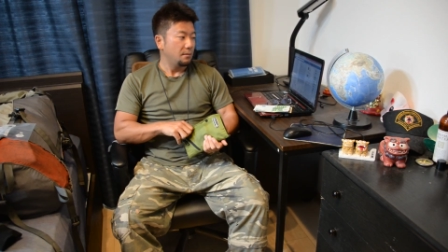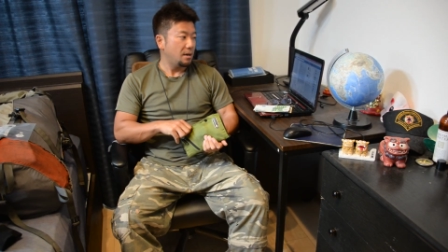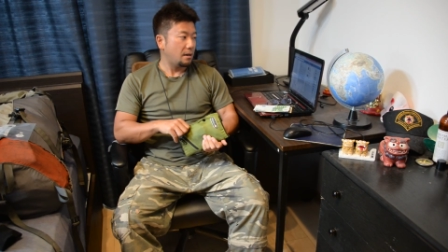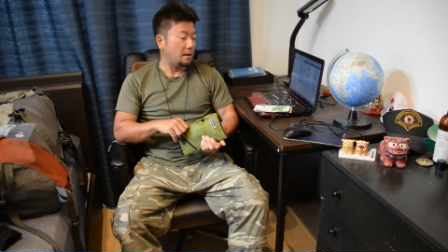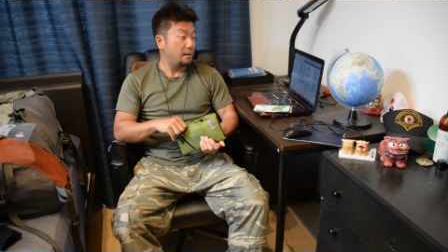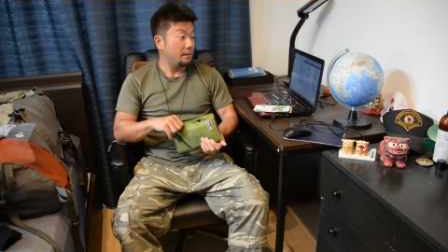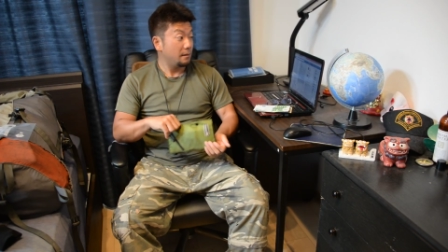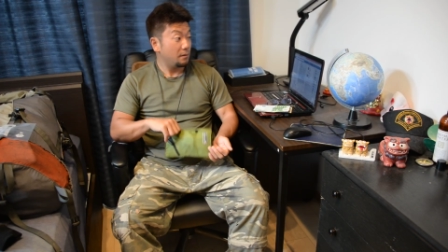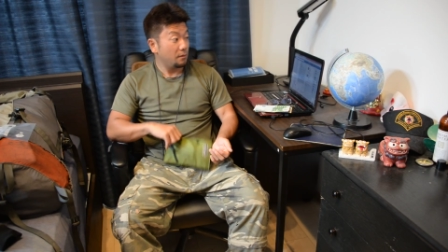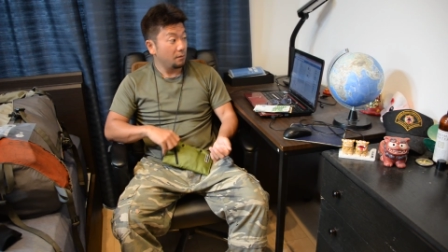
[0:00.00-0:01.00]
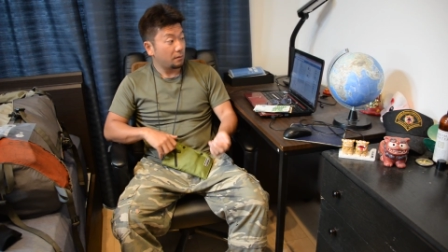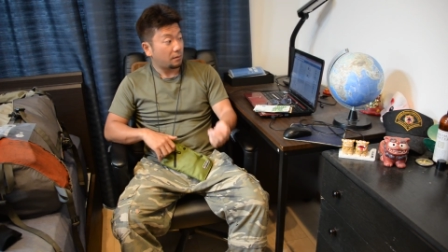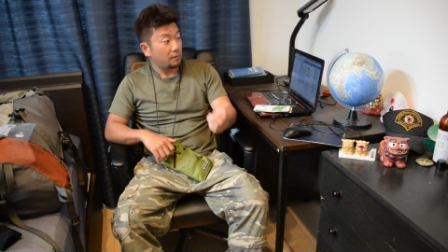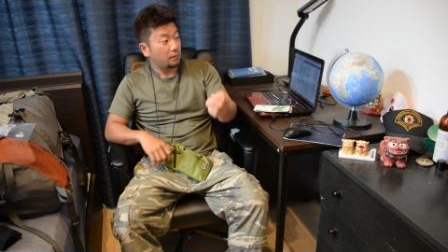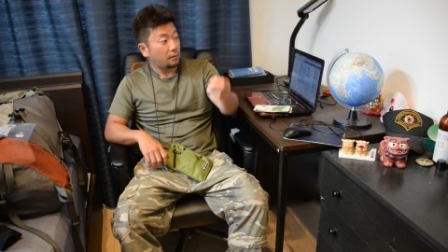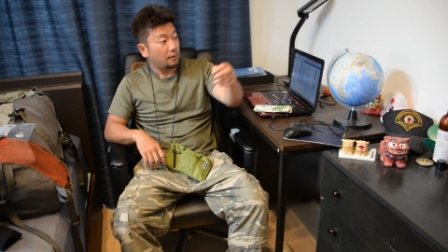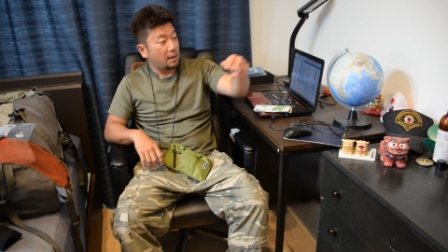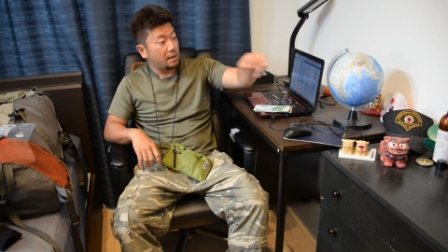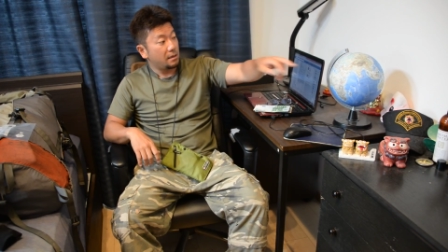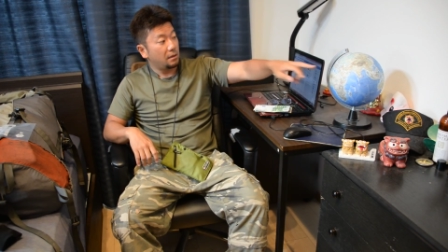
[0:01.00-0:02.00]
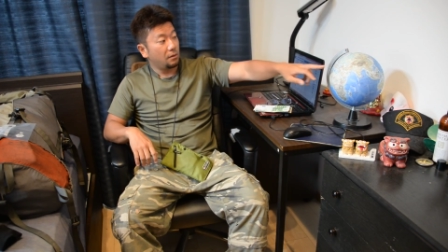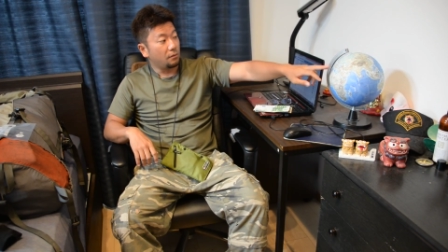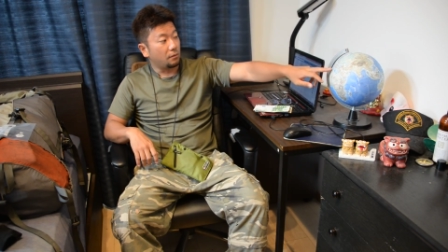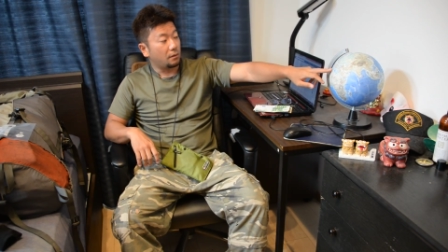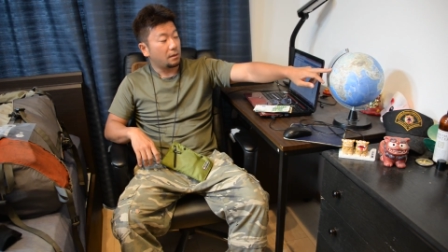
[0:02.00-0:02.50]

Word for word: まあ、ユーロということで EU、